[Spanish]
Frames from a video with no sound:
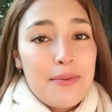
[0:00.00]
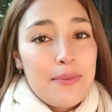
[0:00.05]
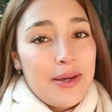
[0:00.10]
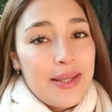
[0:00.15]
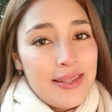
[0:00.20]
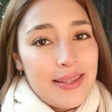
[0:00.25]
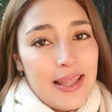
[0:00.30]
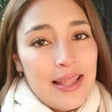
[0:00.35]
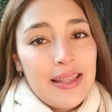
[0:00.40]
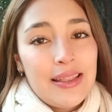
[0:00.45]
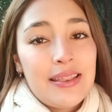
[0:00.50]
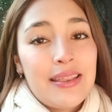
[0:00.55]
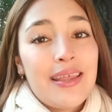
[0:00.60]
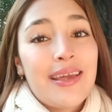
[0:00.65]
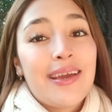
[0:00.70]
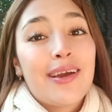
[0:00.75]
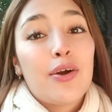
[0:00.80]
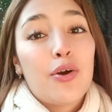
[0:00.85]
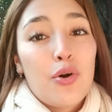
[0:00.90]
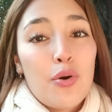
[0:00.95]

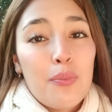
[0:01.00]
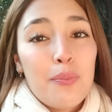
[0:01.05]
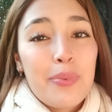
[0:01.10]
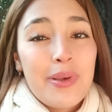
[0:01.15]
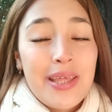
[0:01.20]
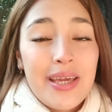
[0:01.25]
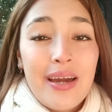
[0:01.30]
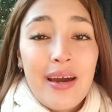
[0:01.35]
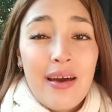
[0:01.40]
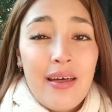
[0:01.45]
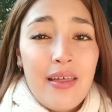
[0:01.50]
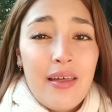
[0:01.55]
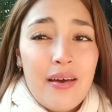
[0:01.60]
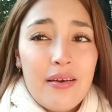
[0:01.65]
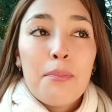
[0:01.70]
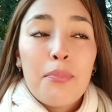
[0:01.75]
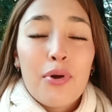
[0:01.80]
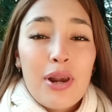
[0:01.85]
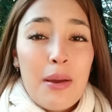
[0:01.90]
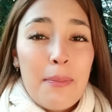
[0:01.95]
bastante complicada
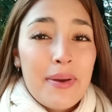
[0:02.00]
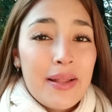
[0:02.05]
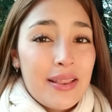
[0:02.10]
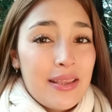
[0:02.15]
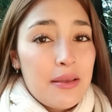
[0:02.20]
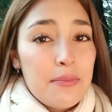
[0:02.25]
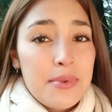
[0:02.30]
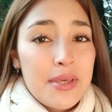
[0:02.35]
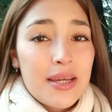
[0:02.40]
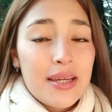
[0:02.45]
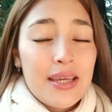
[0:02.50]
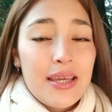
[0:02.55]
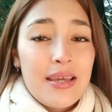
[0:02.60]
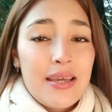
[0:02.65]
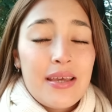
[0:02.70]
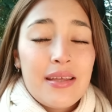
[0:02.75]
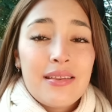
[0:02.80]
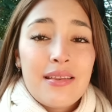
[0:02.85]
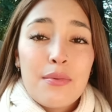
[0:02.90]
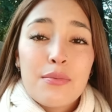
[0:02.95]
por la pandemia que
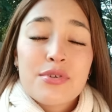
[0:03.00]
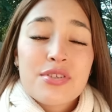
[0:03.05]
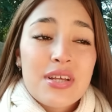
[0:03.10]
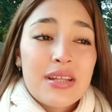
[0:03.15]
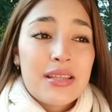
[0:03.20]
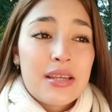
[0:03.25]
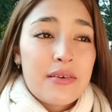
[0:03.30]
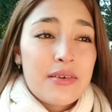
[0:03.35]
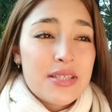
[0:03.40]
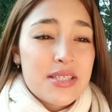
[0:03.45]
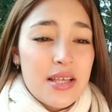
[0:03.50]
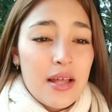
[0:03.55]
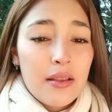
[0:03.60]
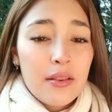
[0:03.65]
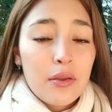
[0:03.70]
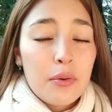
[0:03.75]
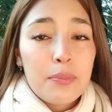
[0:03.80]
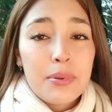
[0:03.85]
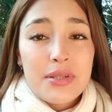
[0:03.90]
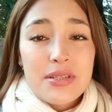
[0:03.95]
estamos
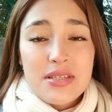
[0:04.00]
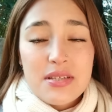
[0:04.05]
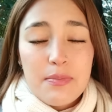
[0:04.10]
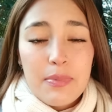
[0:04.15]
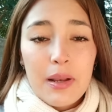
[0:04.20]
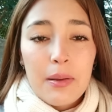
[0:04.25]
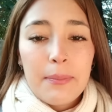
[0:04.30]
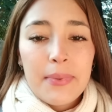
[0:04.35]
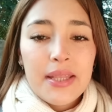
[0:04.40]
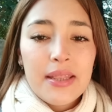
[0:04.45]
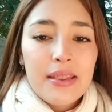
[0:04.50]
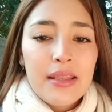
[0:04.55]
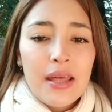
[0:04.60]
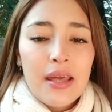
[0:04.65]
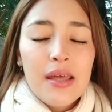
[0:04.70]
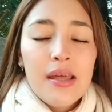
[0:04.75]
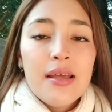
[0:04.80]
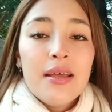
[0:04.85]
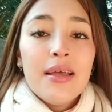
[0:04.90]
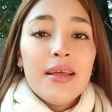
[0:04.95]
atravesando principalmente